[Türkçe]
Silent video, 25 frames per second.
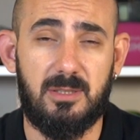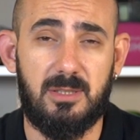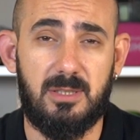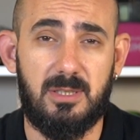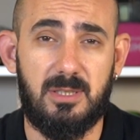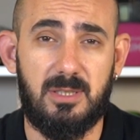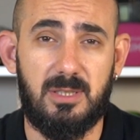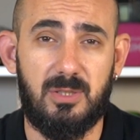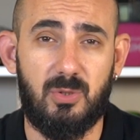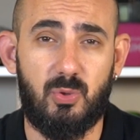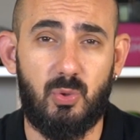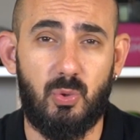
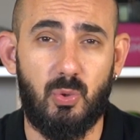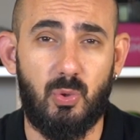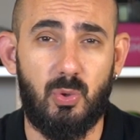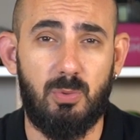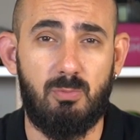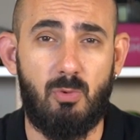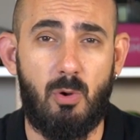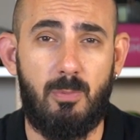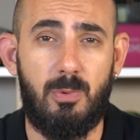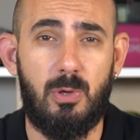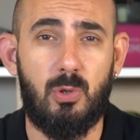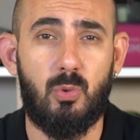E, çünkü
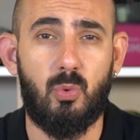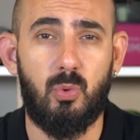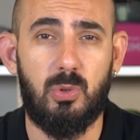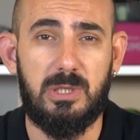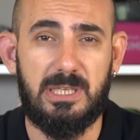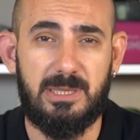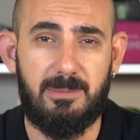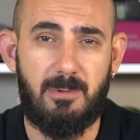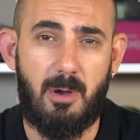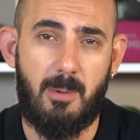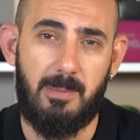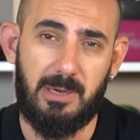mobil
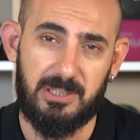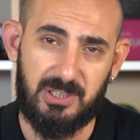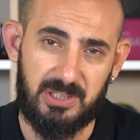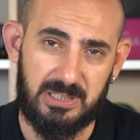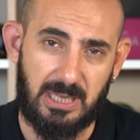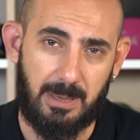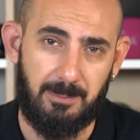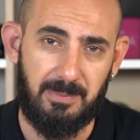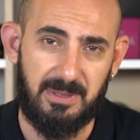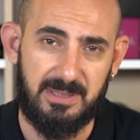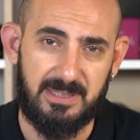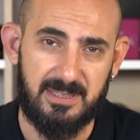kullanımı
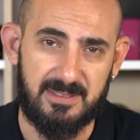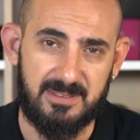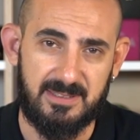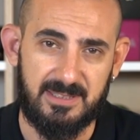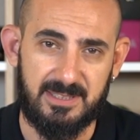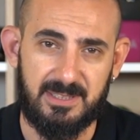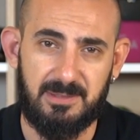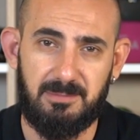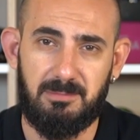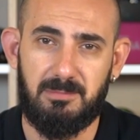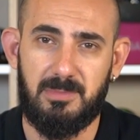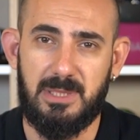amaçlayan bir
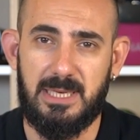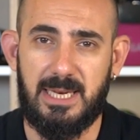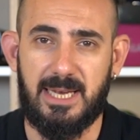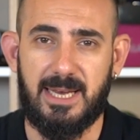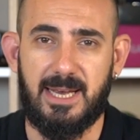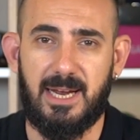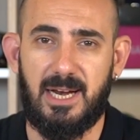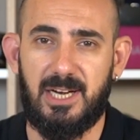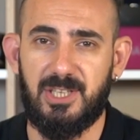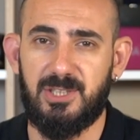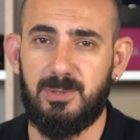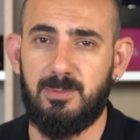tasarım ile
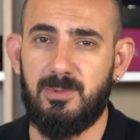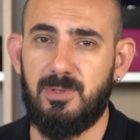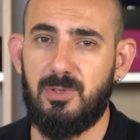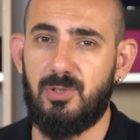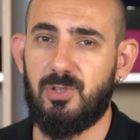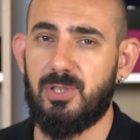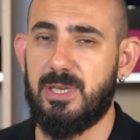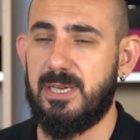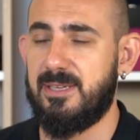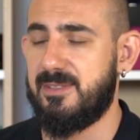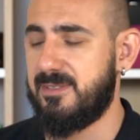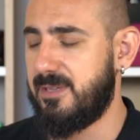karşımıza
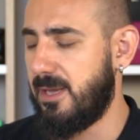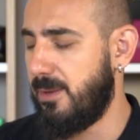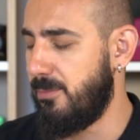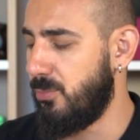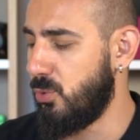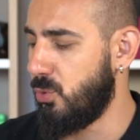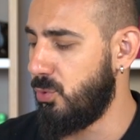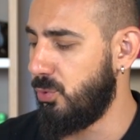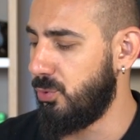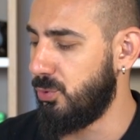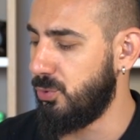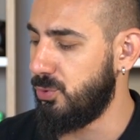çıkan
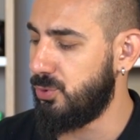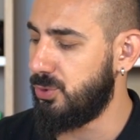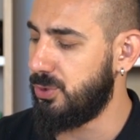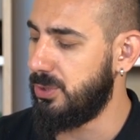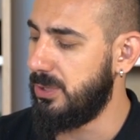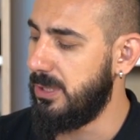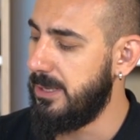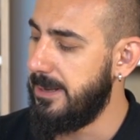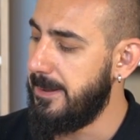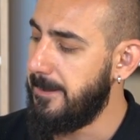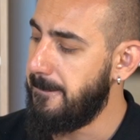Zenbookon 3